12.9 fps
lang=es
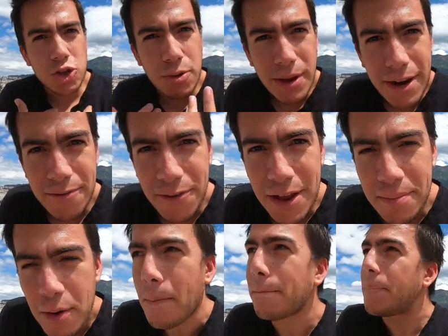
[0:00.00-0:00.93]
yo estuviera
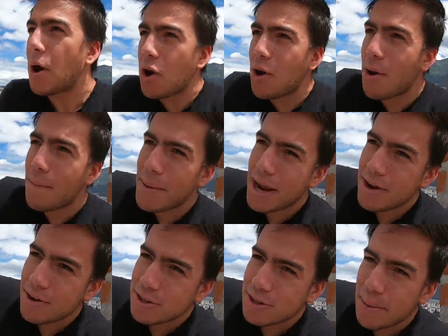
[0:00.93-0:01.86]
enfermo, por lo
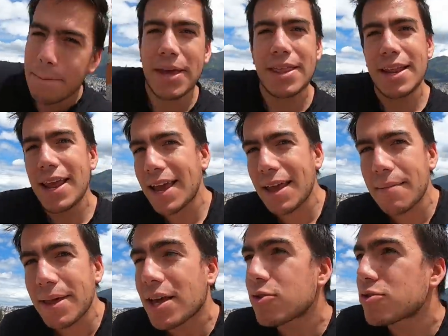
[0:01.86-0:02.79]
menos pediría
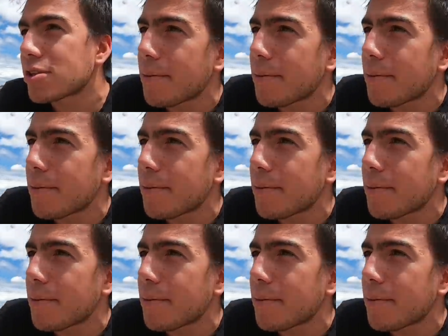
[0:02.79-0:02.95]
que me den un